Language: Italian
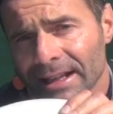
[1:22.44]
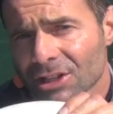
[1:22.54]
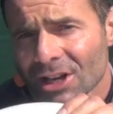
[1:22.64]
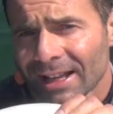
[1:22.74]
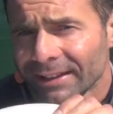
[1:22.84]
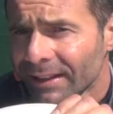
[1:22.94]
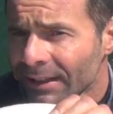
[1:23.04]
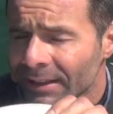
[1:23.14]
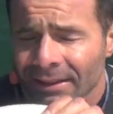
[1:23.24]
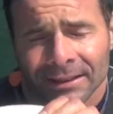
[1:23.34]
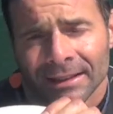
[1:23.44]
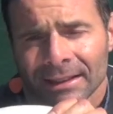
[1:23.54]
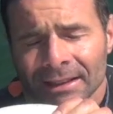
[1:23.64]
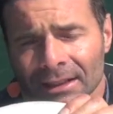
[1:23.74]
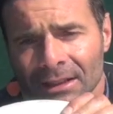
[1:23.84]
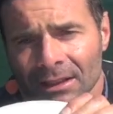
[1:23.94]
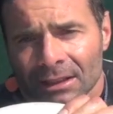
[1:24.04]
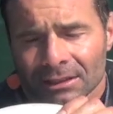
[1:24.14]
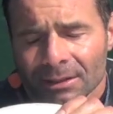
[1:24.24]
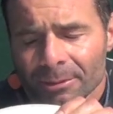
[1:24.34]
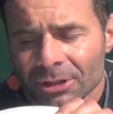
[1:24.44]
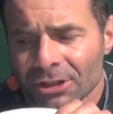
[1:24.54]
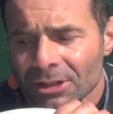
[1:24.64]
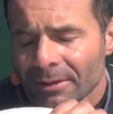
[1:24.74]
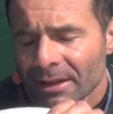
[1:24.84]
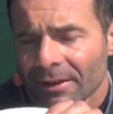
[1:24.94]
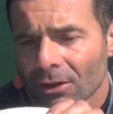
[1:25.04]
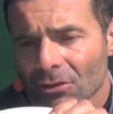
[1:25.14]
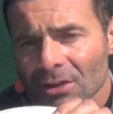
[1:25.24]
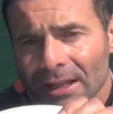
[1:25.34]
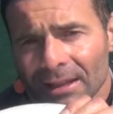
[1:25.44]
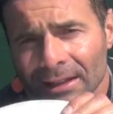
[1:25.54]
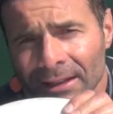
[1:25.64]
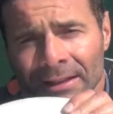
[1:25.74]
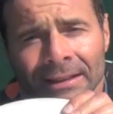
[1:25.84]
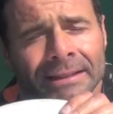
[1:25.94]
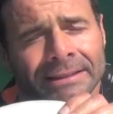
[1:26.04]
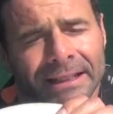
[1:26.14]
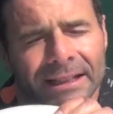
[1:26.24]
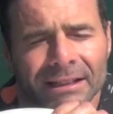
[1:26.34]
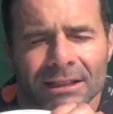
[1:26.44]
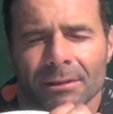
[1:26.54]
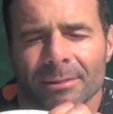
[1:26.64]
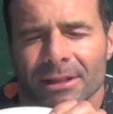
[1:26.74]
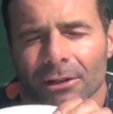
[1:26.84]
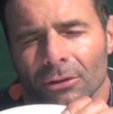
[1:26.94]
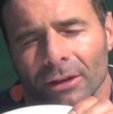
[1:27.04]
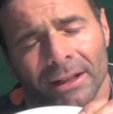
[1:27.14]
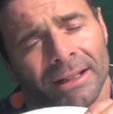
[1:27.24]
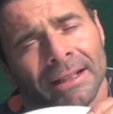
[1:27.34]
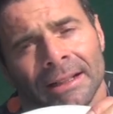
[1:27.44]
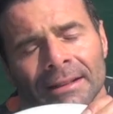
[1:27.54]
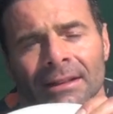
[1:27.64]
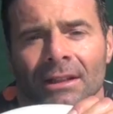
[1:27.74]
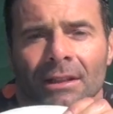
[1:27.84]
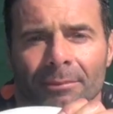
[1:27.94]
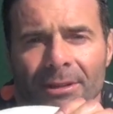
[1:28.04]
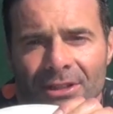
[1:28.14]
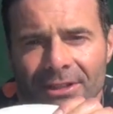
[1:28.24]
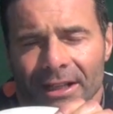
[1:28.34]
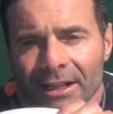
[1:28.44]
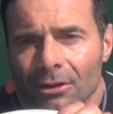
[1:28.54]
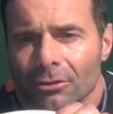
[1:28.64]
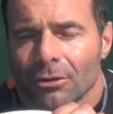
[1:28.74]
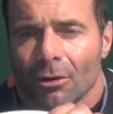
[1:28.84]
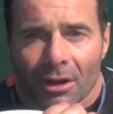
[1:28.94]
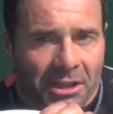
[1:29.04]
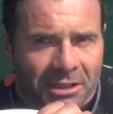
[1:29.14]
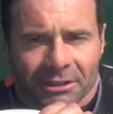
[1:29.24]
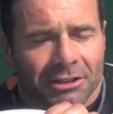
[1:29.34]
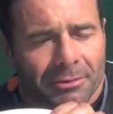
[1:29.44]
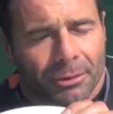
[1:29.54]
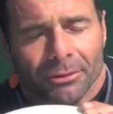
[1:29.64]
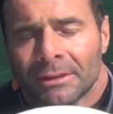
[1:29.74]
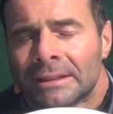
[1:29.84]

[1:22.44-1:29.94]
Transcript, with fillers: galleggianti semplicissimi che vengono usati dalle reti dei pescatori per segnalare alcuni luoghi, niente di più.